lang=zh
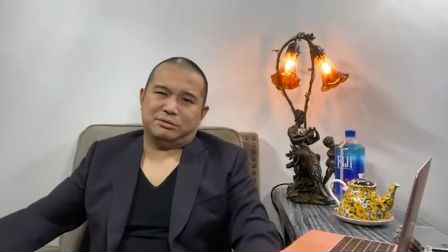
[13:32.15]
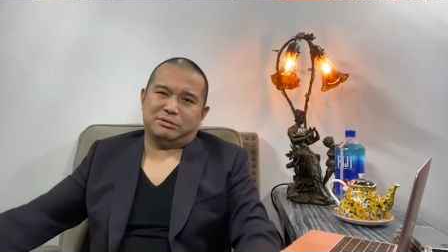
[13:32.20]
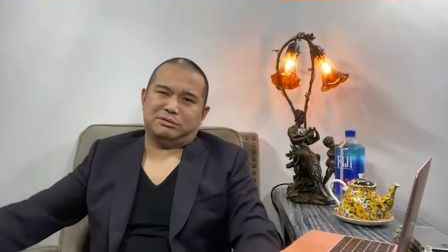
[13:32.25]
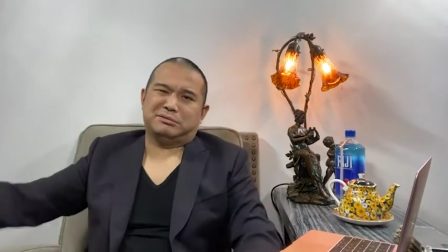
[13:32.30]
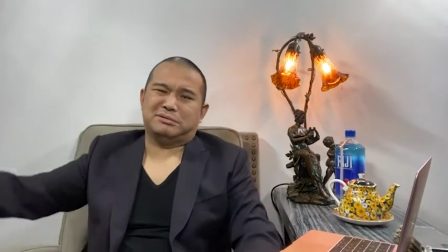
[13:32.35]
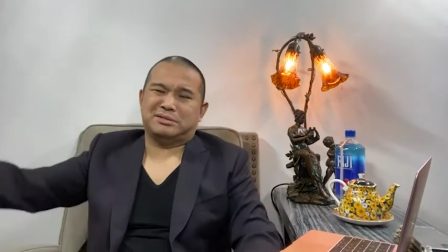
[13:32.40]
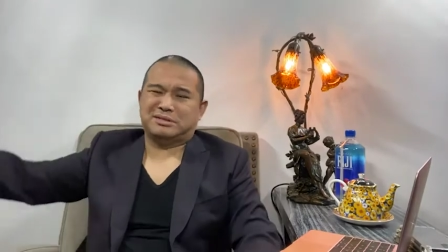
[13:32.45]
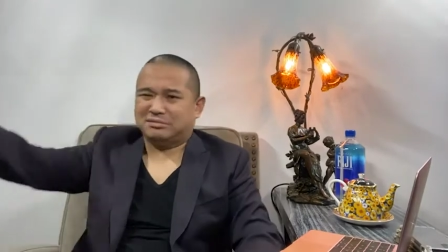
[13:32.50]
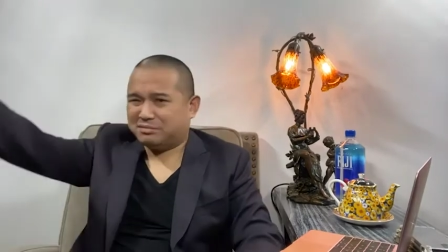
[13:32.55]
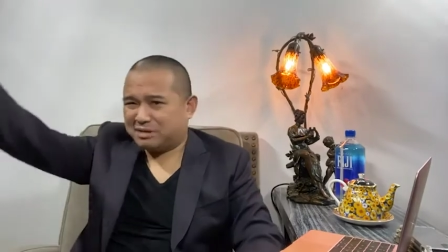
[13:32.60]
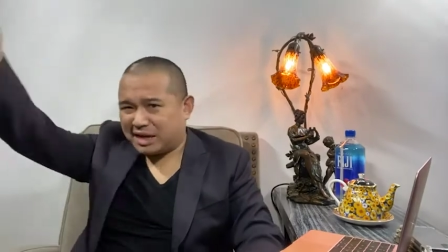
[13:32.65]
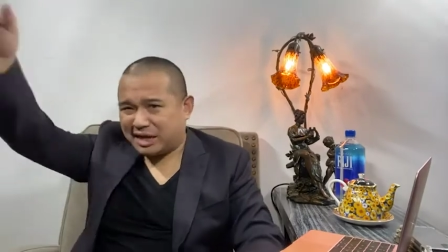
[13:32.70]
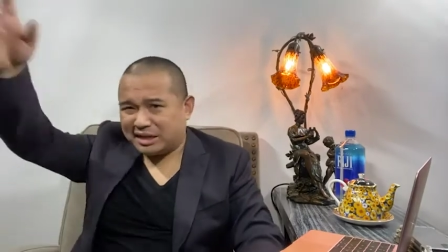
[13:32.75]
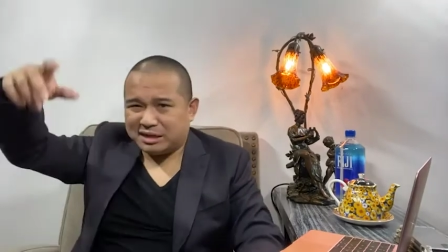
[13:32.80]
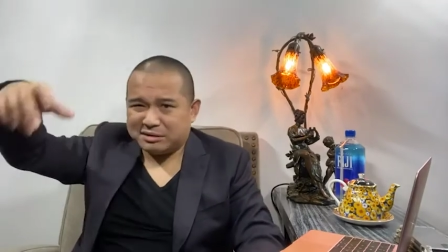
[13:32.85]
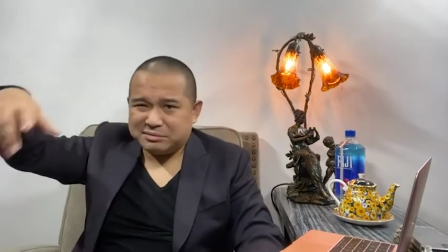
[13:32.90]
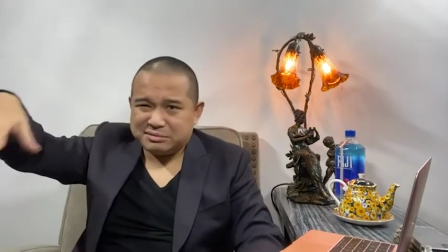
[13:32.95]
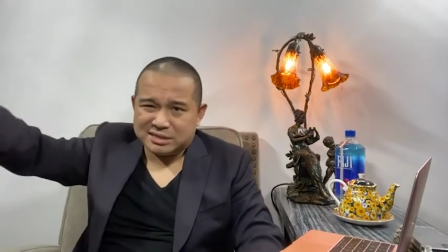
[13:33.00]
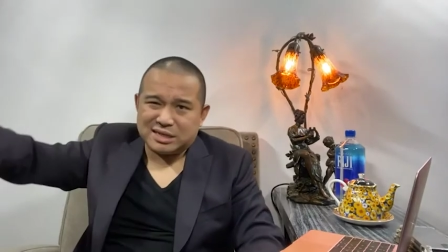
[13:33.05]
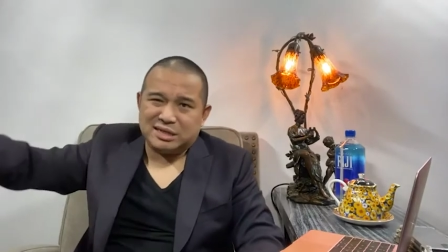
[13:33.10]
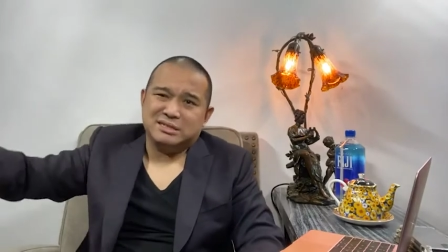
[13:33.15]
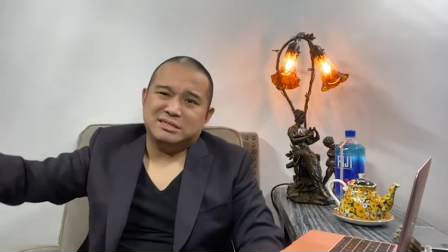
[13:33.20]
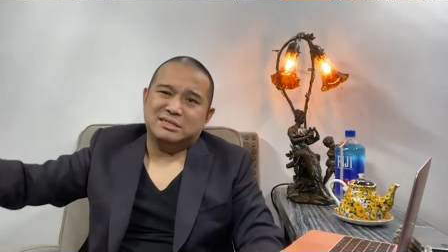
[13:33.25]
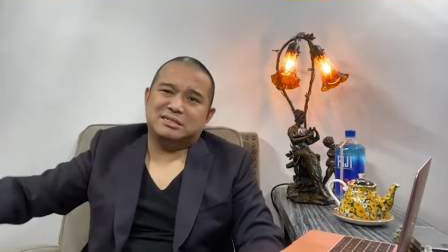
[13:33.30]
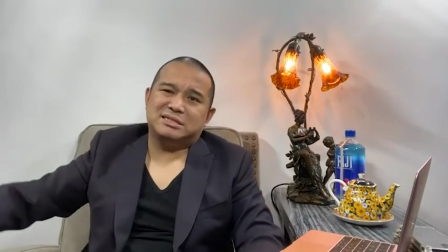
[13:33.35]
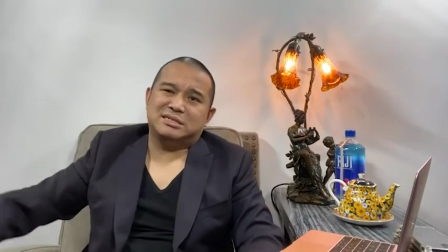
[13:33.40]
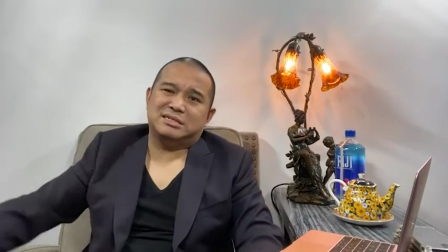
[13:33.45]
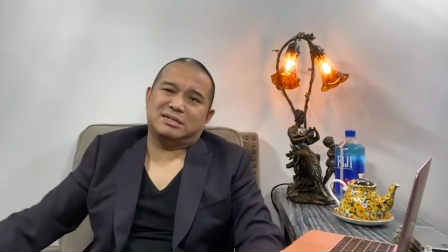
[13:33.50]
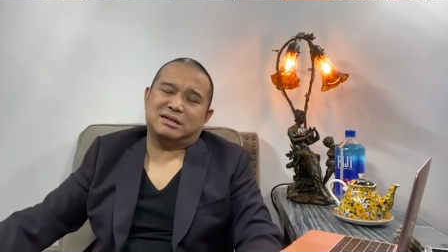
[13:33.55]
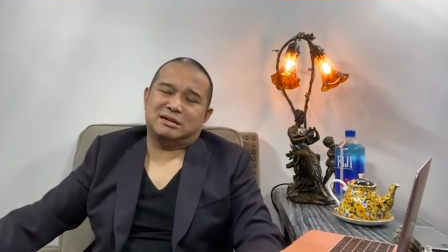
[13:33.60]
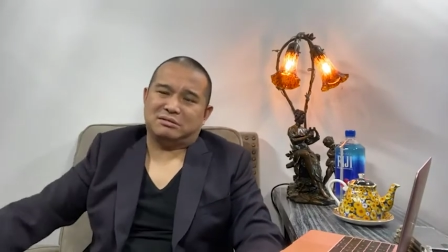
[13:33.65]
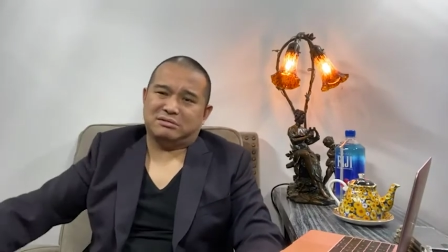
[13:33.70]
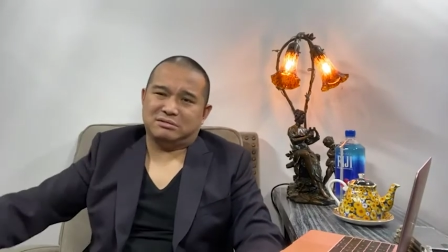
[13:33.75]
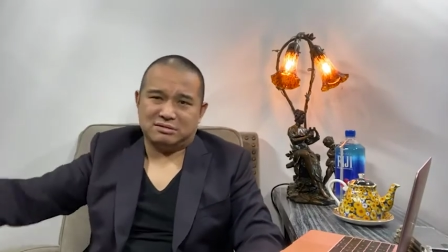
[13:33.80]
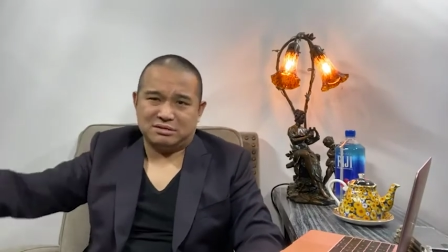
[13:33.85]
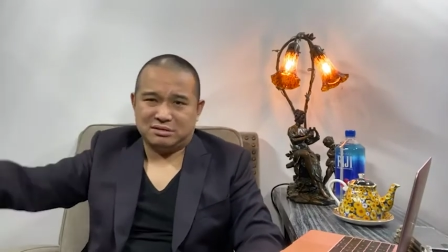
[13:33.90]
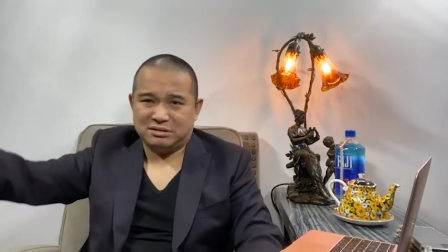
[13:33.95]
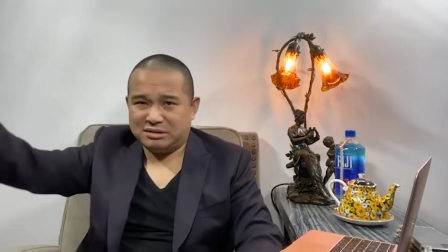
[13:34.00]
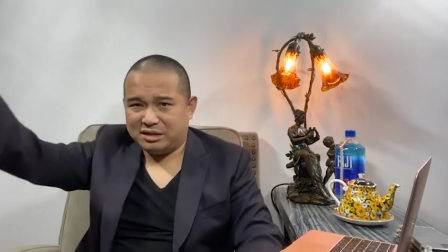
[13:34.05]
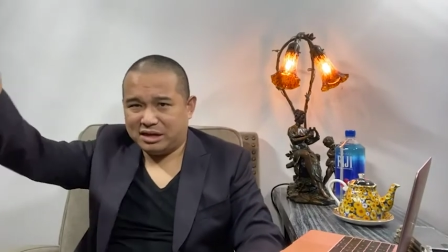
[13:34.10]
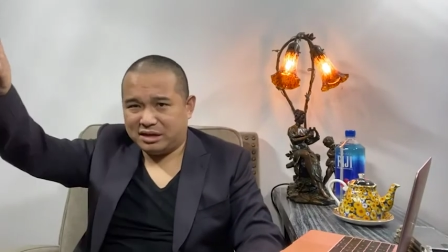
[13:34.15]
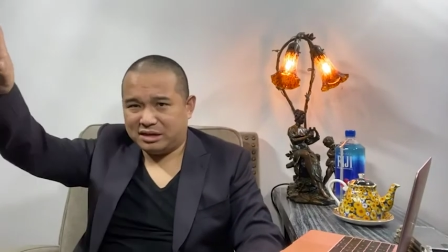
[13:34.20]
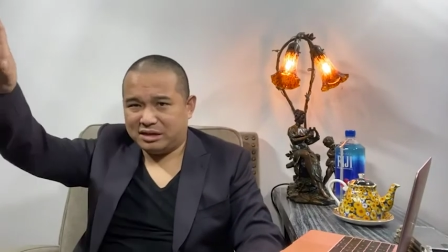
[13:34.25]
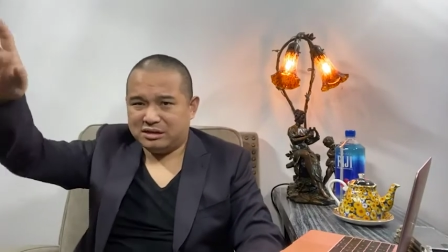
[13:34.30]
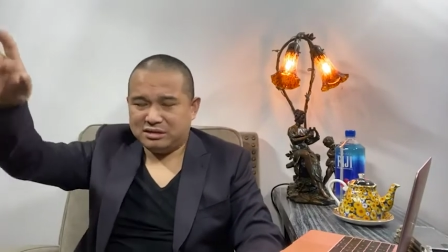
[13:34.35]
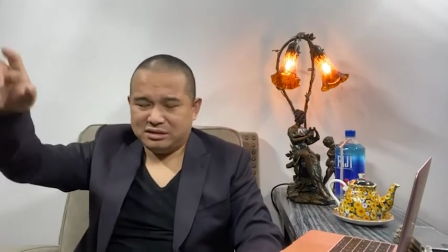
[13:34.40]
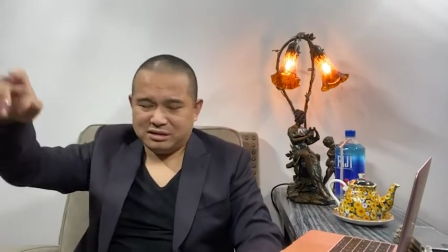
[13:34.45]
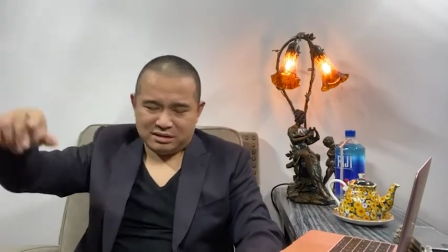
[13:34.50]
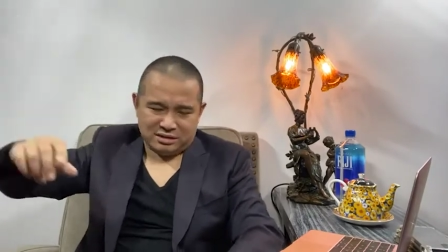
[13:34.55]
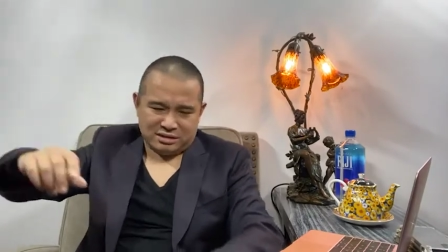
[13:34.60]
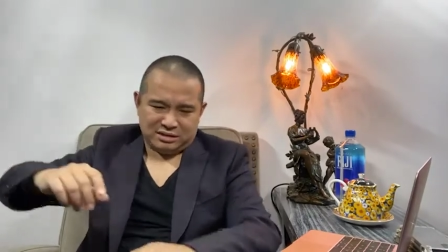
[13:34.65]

有的时候我看他们脏兮兮的啊，我说那个，